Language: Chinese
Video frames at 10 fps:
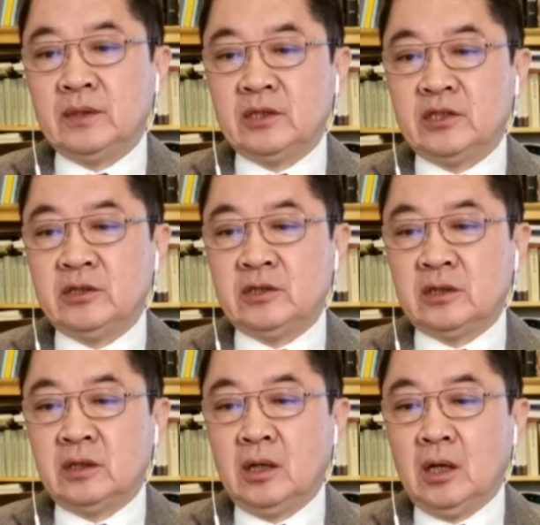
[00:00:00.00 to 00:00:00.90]
门的失
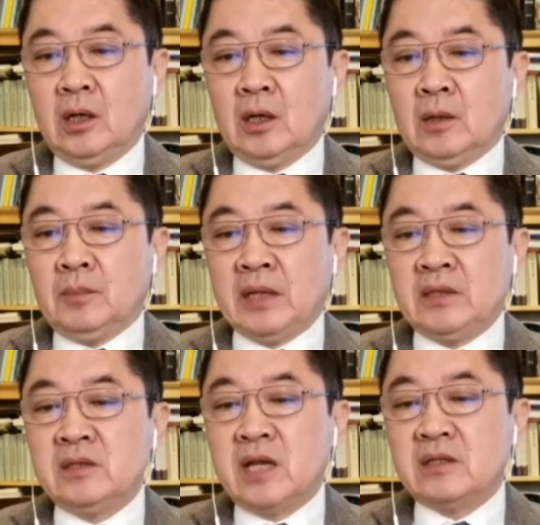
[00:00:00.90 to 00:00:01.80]
职，北
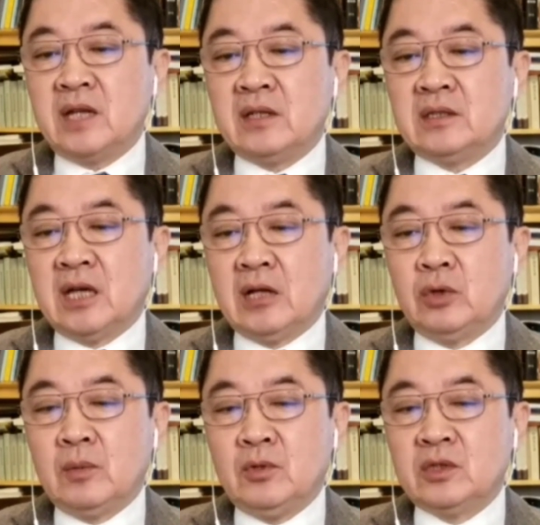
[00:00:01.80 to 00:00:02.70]
京在战前
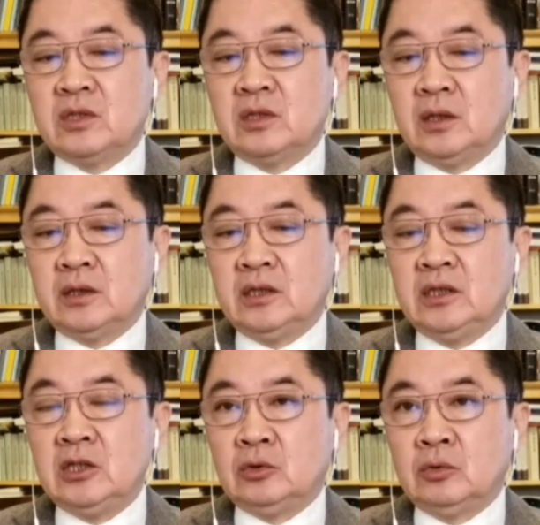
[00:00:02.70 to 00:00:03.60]
对莫斯科的
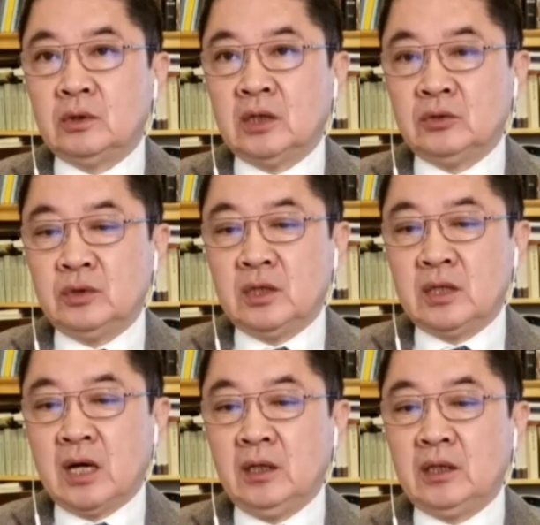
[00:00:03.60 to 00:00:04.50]
意图、俄军的
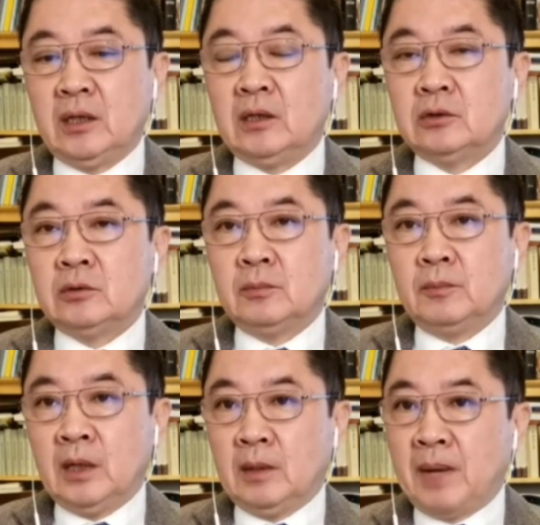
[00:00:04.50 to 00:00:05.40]
能力，
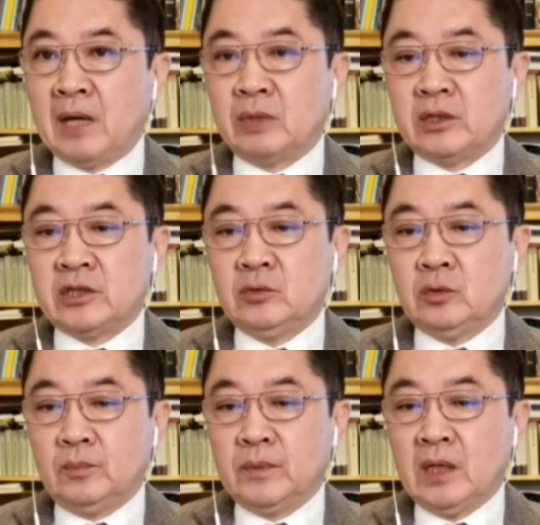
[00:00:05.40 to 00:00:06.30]
呃判断失
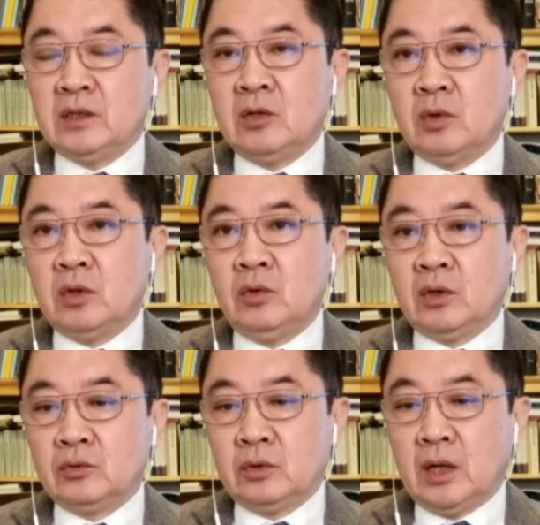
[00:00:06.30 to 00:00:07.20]
误，结果落
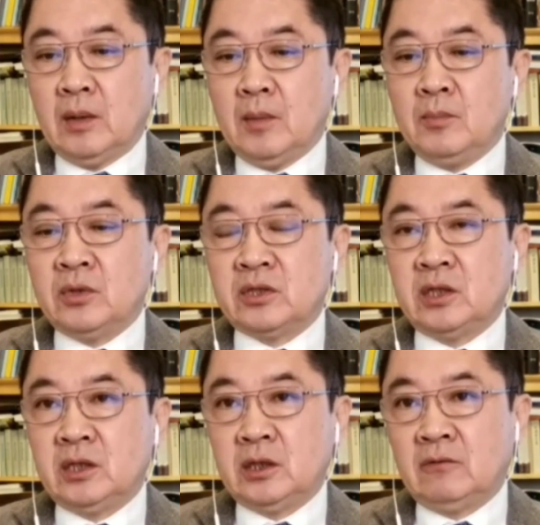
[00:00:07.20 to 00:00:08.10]
入了莫斯
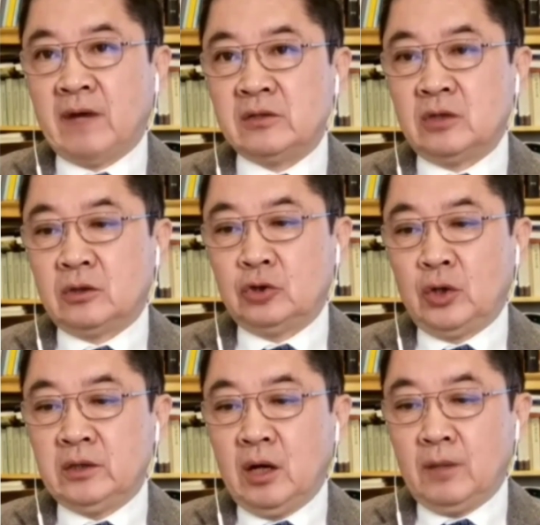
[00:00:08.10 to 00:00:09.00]
科的外交
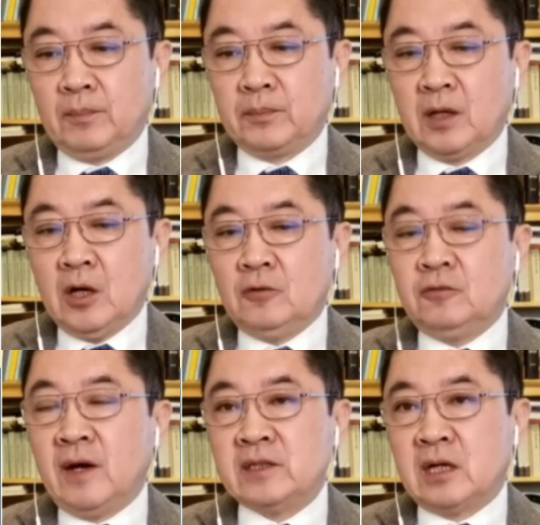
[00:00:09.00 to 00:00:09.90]
圈套。
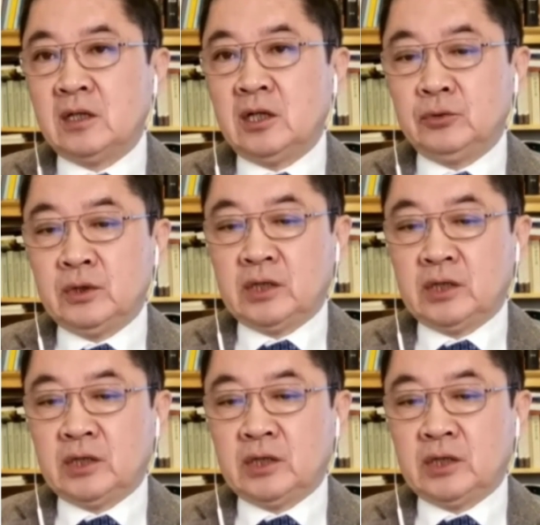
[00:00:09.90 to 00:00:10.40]
副外长乐玉